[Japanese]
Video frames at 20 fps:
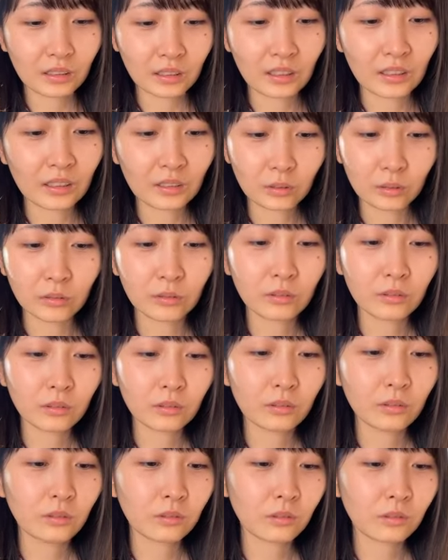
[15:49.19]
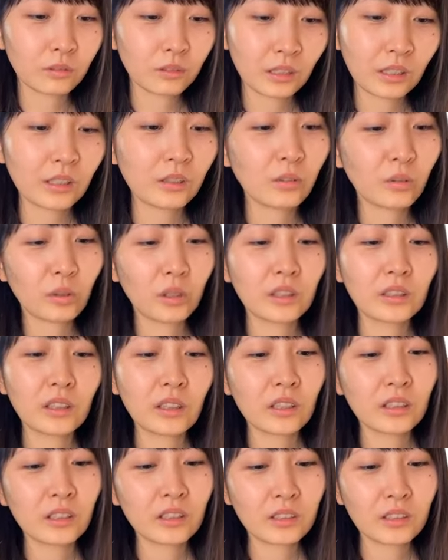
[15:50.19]
がどうねどうやっ
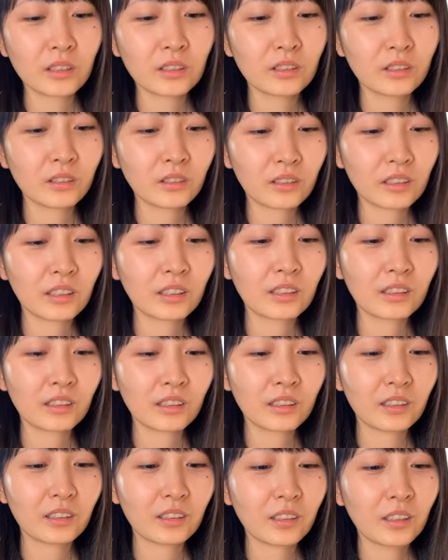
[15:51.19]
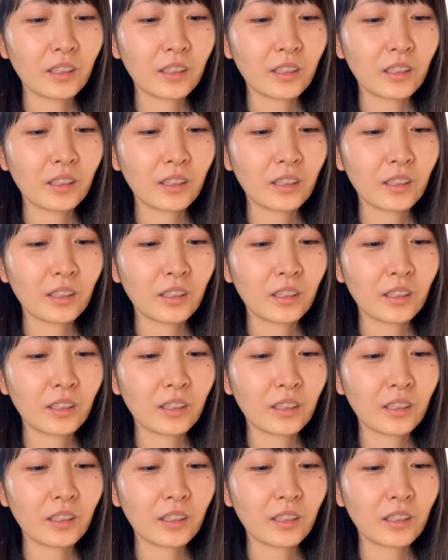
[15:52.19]
たら出せるのかって